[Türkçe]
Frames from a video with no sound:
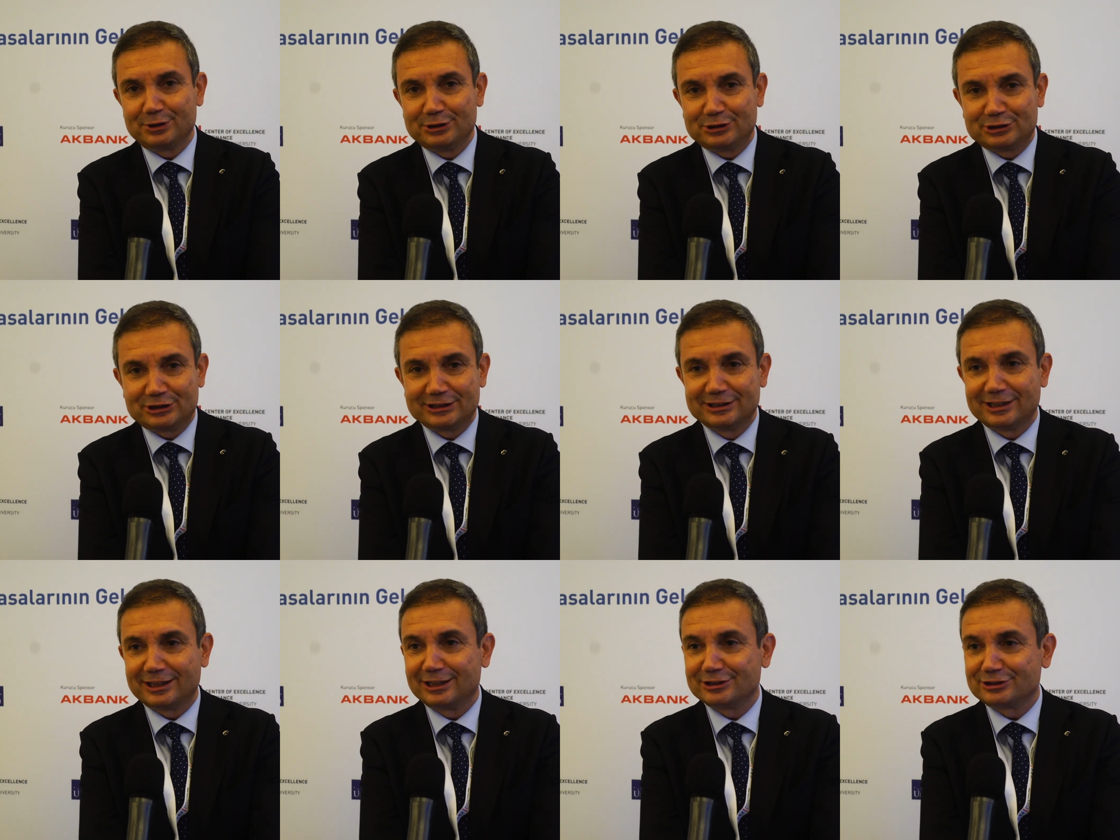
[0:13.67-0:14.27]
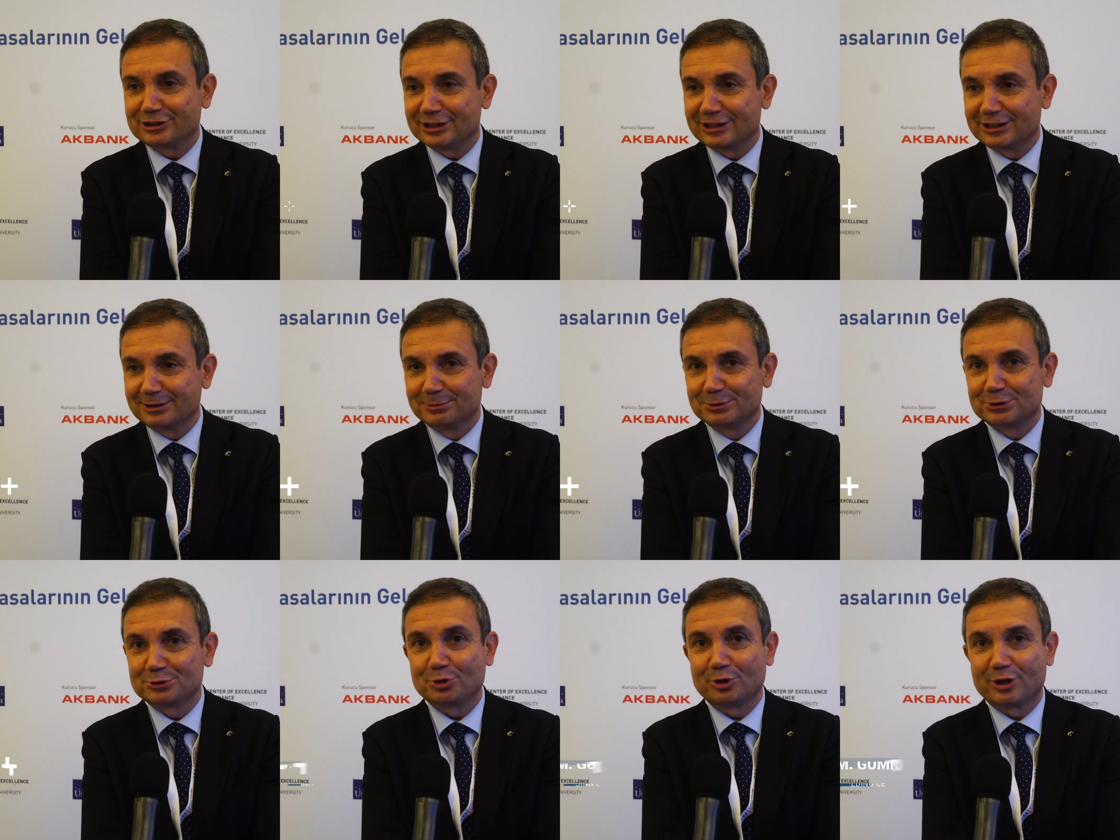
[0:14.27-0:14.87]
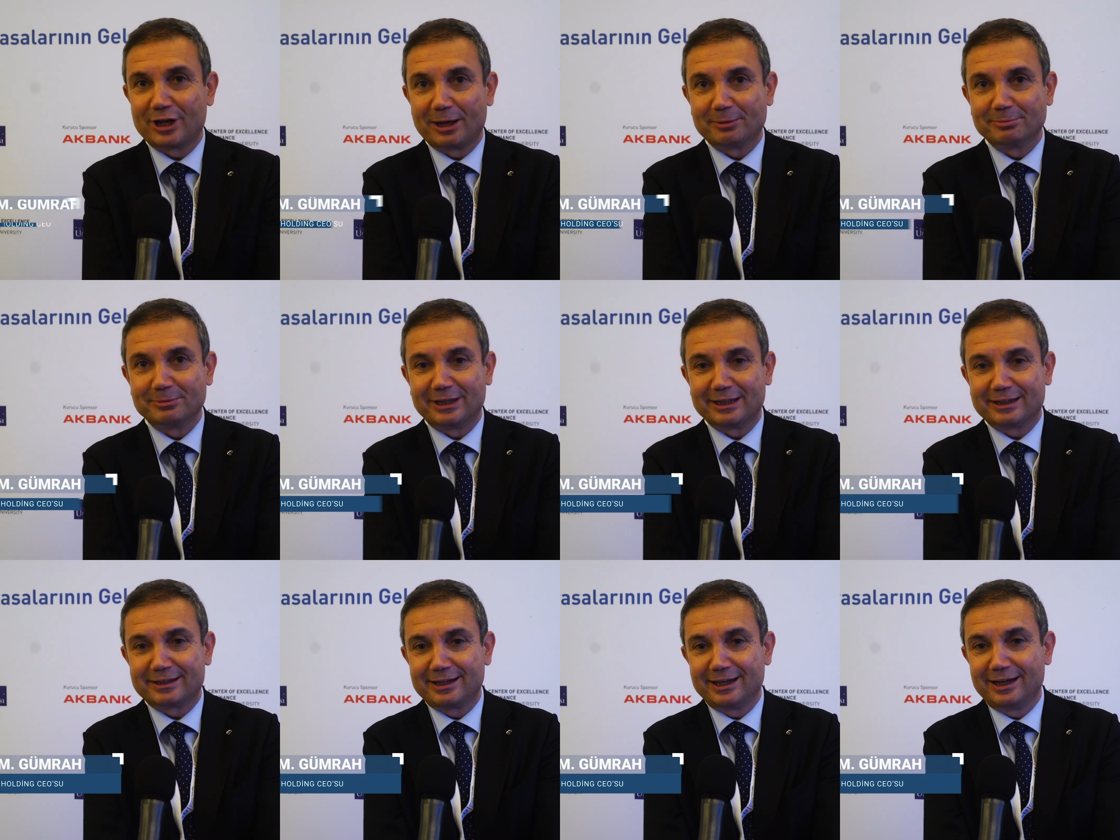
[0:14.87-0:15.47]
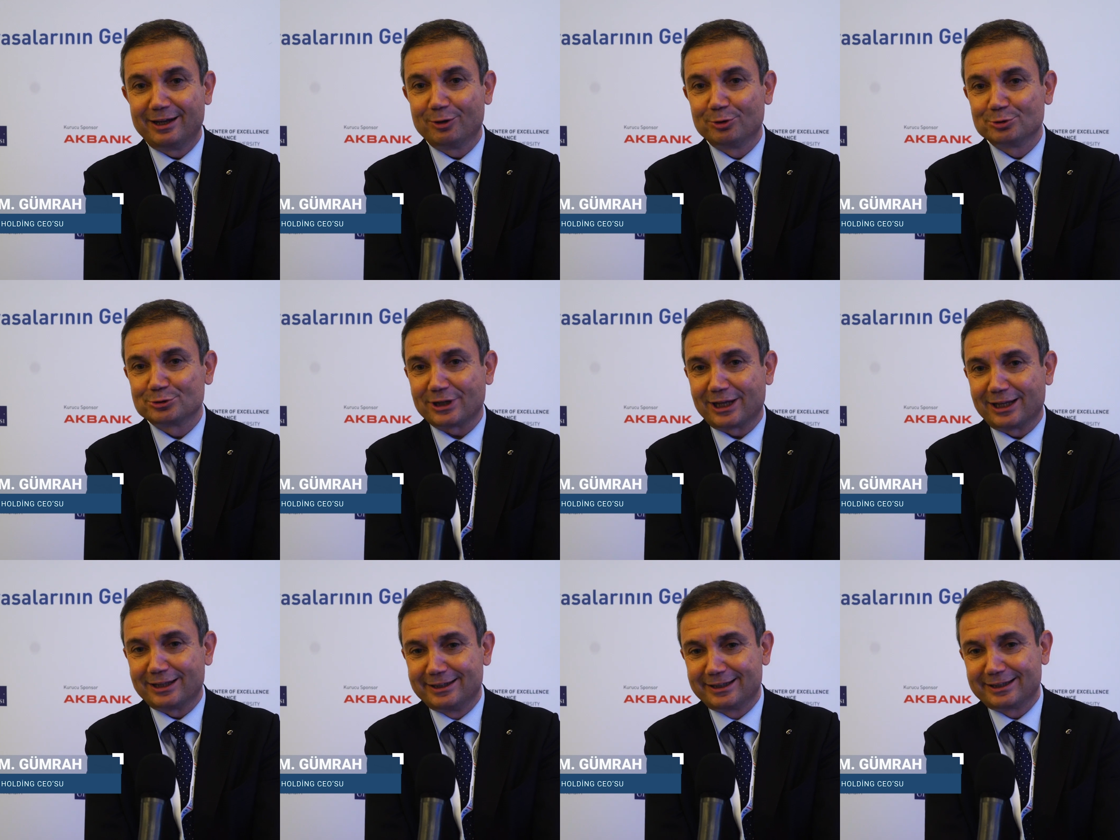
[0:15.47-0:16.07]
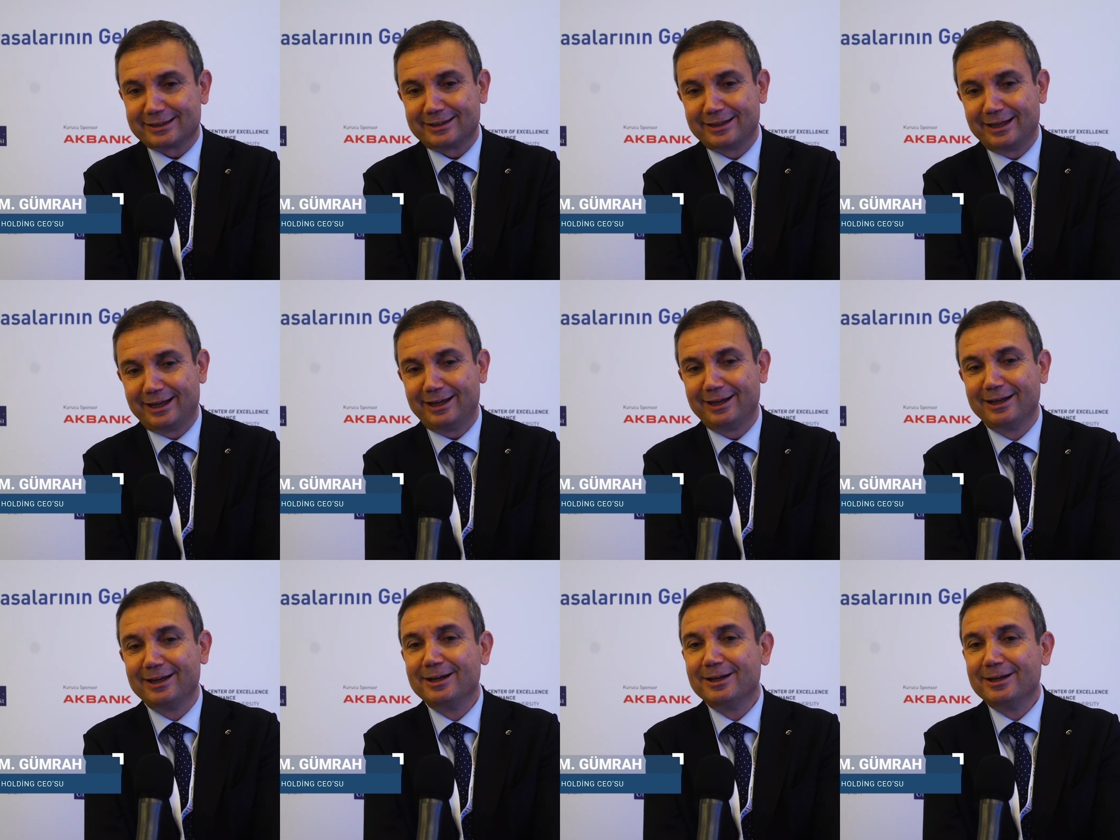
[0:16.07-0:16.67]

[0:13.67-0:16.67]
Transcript: içinde yaşadığımız dönemdeki özellikle